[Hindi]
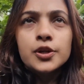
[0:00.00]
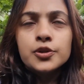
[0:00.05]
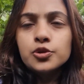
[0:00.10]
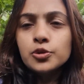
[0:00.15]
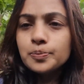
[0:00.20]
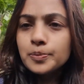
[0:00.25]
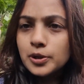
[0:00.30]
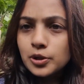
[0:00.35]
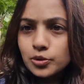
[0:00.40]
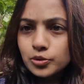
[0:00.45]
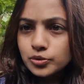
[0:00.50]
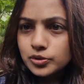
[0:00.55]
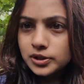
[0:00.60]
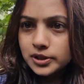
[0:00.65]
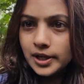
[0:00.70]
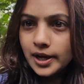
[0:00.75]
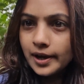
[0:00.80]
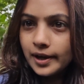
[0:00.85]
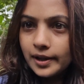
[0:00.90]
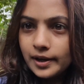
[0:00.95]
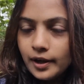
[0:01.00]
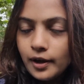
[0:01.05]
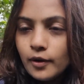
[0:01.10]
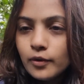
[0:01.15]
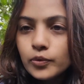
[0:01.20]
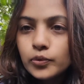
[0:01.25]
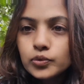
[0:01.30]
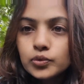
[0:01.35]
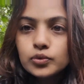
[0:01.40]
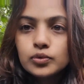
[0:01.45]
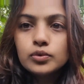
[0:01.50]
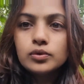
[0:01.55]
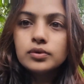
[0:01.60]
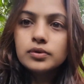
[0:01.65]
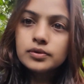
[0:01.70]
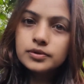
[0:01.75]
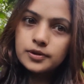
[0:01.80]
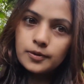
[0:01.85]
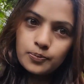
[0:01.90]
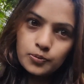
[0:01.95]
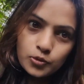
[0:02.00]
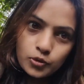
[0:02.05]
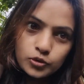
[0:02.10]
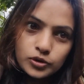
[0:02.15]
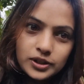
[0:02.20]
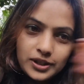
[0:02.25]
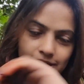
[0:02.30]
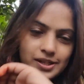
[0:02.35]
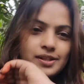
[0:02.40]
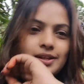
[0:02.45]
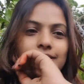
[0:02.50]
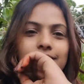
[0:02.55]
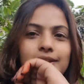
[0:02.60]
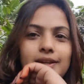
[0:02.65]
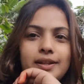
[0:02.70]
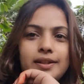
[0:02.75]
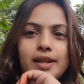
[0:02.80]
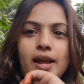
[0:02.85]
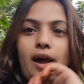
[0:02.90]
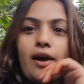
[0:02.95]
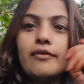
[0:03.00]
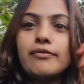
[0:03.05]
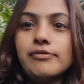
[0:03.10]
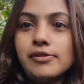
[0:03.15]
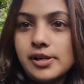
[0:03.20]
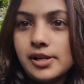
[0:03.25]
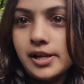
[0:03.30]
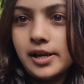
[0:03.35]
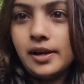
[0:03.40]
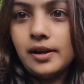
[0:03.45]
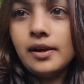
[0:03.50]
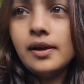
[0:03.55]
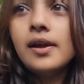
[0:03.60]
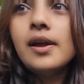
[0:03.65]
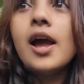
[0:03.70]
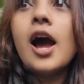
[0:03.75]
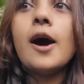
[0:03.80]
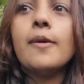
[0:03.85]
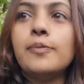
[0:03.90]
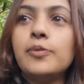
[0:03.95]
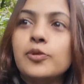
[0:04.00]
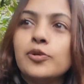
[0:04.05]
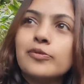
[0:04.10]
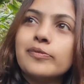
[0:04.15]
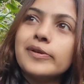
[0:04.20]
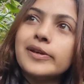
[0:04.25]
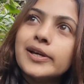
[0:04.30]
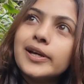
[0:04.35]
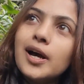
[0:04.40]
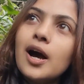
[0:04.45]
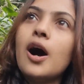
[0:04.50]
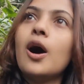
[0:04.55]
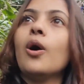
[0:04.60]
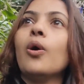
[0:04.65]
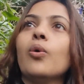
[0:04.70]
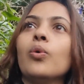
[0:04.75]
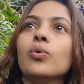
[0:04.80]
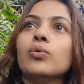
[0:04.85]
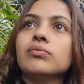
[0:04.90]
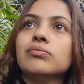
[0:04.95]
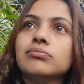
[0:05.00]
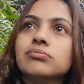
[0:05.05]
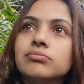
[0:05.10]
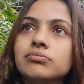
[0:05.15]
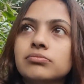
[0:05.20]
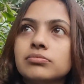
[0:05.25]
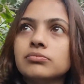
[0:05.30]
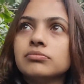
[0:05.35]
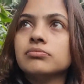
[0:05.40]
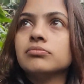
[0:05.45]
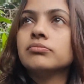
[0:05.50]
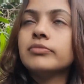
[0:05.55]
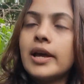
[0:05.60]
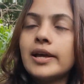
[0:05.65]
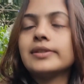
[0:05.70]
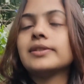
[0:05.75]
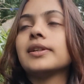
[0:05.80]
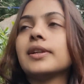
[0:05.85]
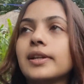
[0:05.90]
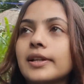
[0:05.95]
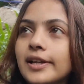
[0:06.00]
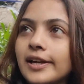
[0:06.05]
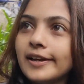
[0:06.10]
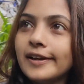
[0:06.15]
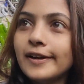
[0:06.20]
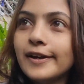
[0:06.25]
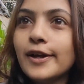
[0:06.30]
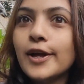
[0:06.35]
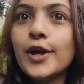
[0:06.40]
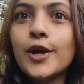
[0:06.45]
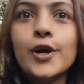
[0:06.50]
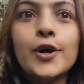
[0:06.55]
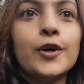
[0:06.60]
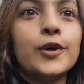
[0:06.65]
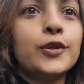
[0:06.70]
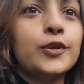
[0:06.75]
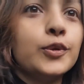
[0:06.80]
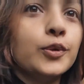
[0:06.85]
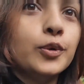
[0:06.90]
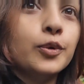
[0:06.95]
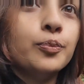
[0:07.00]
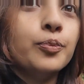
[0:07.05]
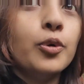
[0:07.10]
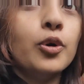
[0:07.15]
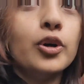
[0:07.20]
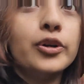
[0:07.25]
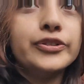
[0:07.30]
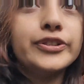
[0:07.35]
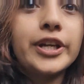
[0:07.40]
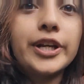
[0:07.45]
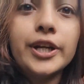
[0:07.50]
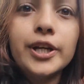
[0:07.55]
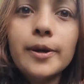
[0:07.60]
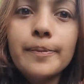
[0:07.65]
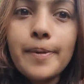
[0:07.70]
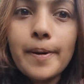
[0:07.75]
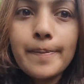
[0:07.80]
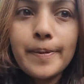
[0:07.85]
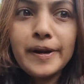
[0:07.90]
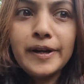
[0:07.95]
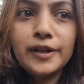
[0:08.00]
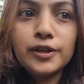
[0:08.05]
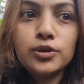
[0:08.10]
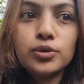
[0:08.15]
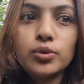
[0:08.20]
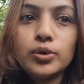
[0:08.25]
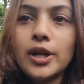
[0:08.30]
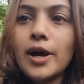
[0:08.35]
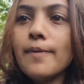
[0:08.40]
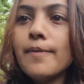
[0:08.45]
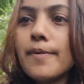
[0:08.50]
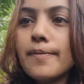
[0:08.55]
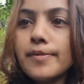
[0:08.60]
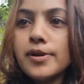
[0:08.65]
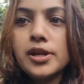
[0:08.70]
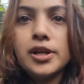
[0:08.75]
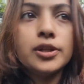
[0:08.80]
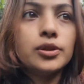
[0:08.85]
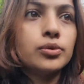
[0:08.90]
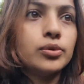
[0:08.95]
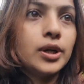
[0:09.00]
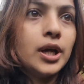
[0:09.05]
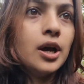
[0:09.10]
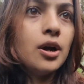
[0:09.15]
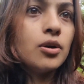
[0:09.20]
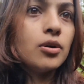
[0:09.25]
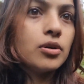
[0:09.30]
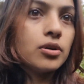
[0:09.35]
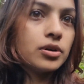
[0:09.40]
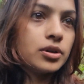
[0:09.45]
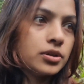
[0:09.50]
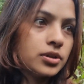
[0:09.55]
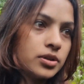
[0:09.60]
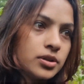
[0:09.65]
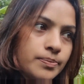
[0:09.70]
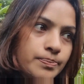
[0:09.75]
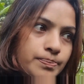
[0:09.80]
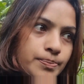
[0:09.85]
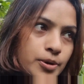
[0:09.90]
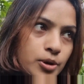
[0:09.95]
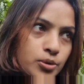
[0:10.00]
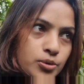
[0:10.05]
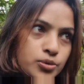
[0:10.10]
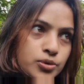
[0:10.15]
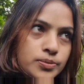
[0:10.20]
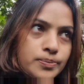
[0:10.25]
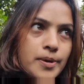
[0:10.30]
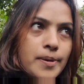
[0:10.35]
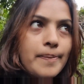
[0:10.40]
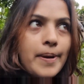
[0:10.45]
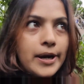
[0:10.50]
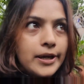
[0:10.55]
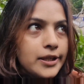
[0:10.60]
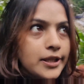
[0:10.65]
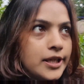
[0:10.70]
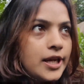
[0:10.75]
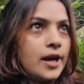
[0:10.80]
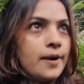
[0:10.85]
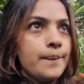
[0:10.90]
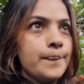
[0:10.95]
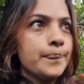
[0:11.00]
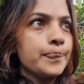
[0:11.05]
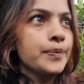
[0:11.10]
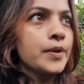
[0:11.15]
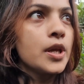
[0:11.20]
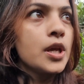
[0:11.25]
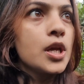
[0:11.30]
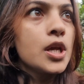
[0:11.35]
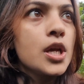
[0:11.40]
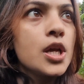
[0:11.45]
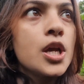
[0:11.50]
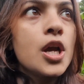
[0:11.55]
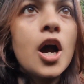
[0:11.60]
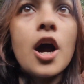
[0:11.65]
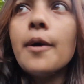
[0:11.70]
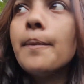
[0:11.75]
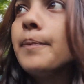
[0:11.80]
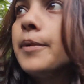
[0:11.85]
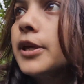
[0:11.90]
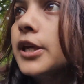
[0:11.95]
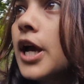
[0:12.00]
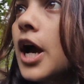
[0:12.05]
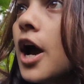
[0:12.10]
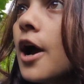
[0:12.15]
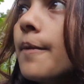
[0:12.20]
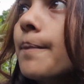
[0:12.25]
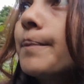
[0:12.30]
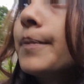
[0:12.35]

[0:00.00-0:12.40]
जो पड़ोसियाँ हैं ना उनको सबको दिया जाता है नया फल है आप लोग भी खाओ ऐसे करके तो बहुत सारा ना पापा ने तोड़ा मम्मी ने तोड़ा और पड़ोस में बांट दिया अब यहाँ